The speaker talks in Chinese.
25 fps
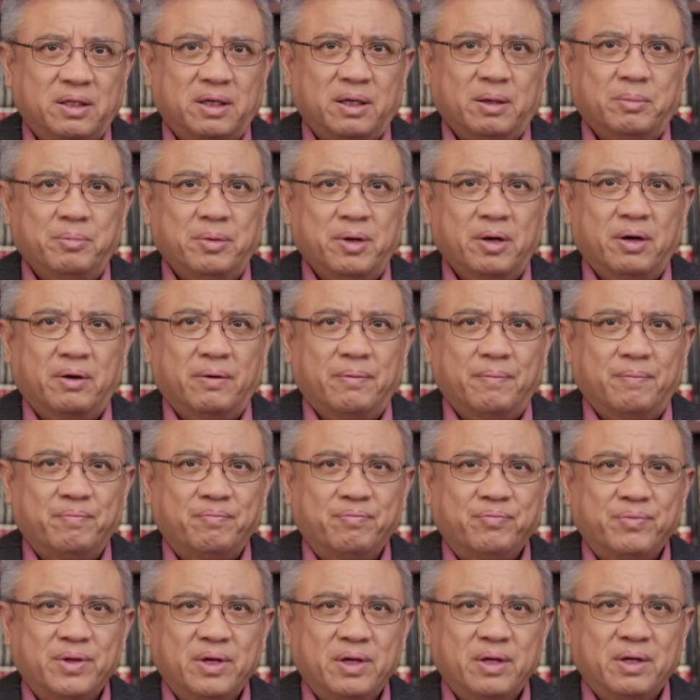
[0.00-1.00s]
的林彪，
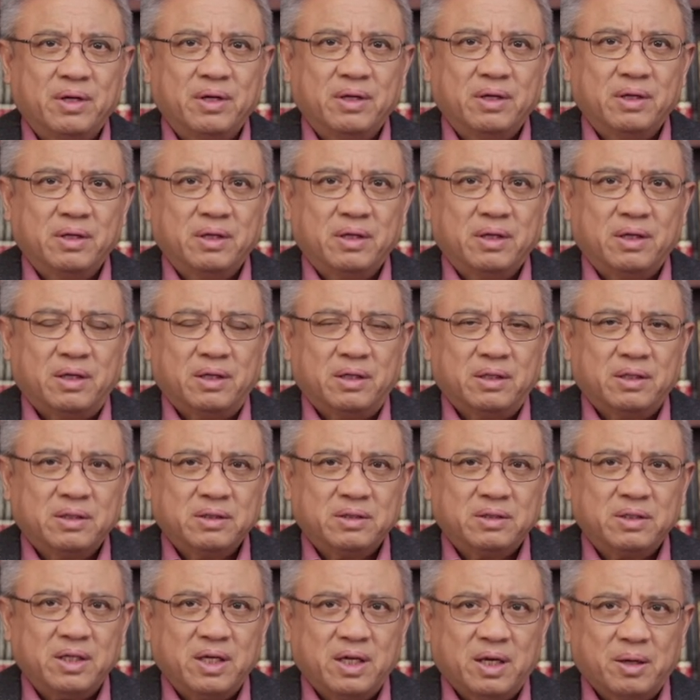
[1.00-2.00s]

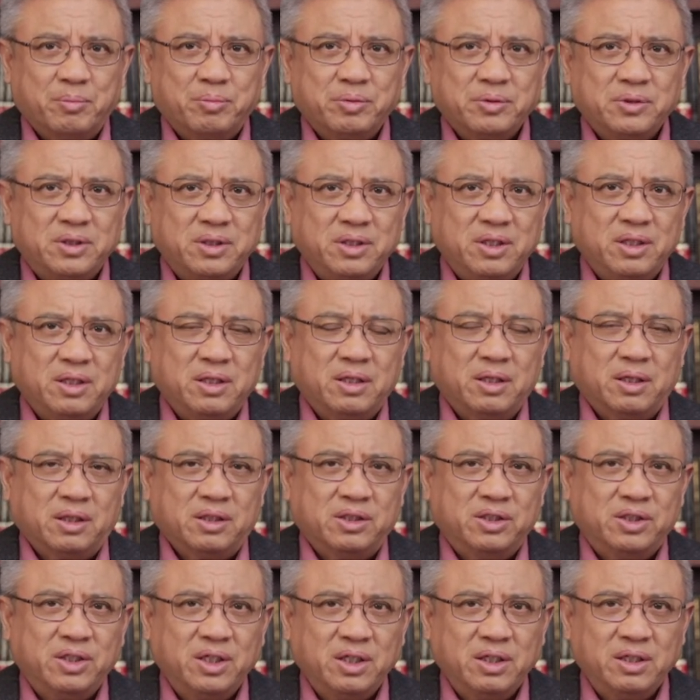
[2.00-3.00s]
这也不是一个
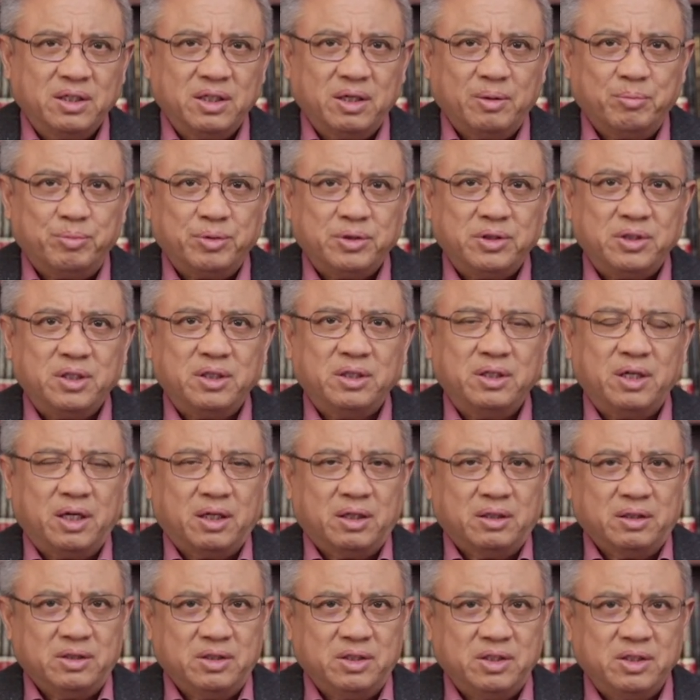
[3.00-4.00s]
信任不信
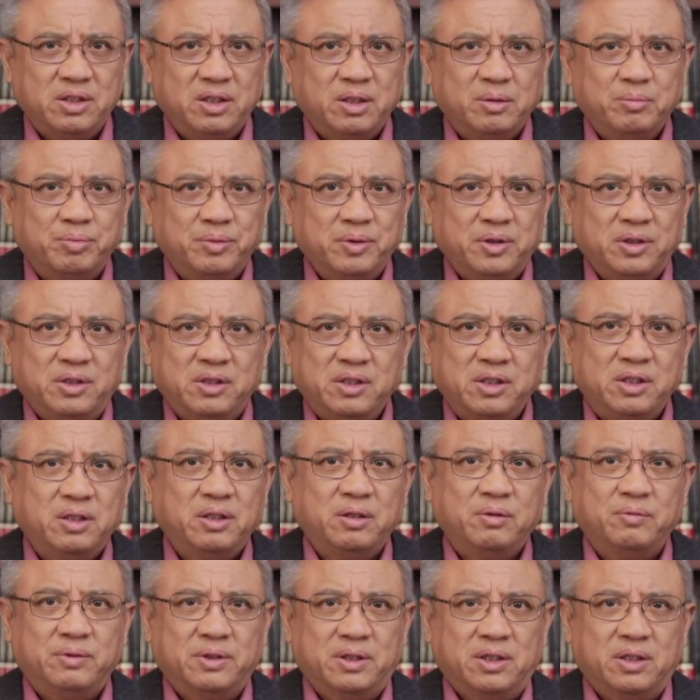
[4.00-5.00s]
任、疑心不疑心
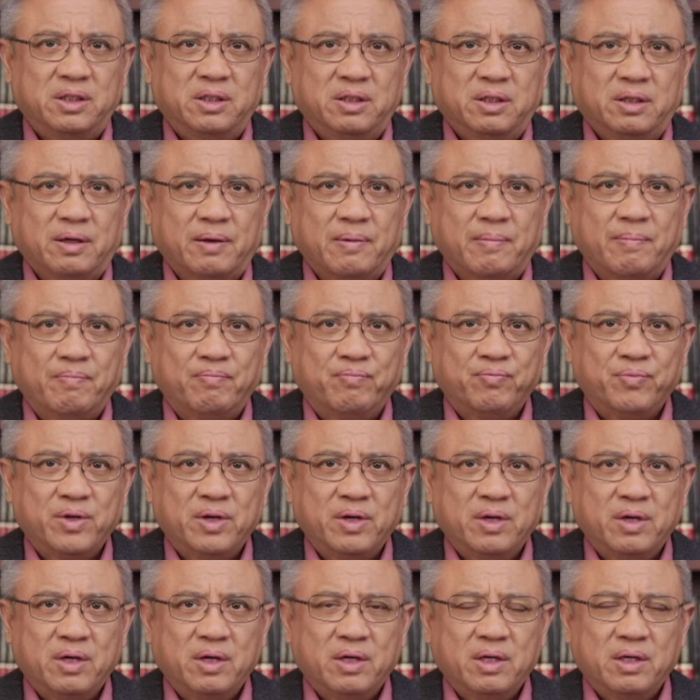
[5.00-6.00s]
的问题，
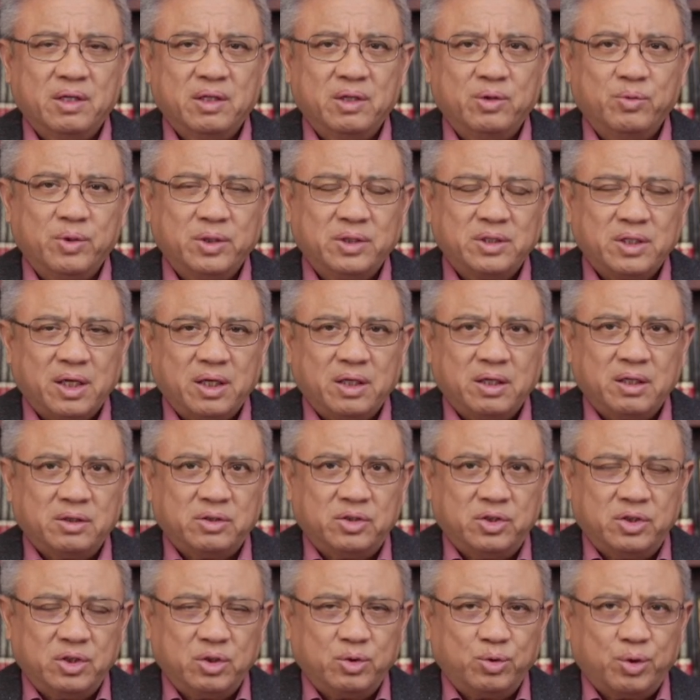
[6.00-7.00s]
因为在一个
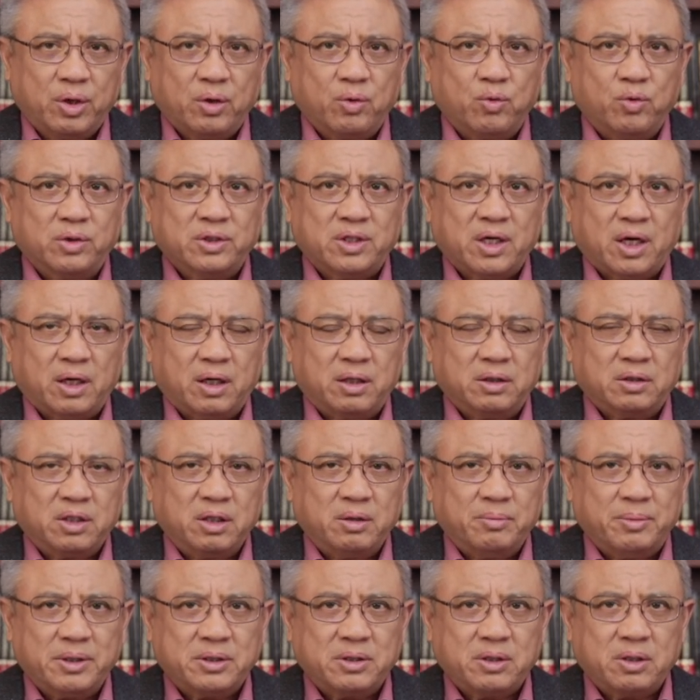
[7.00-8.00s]
集权国家，
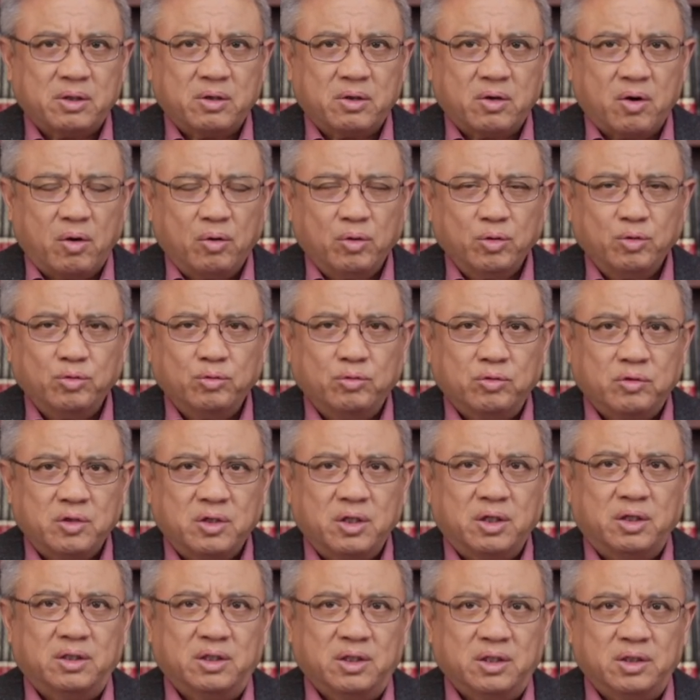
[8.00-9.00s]
特别是高度
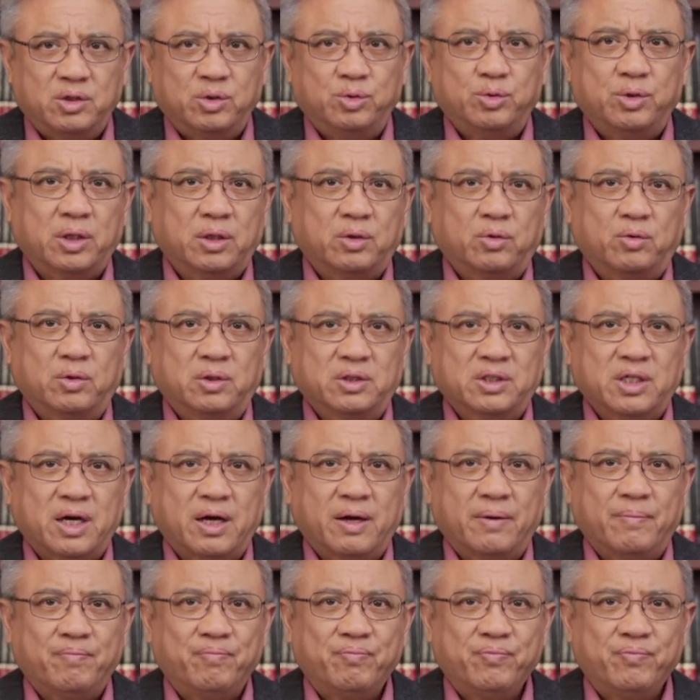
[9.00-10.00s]
个人集权的国家，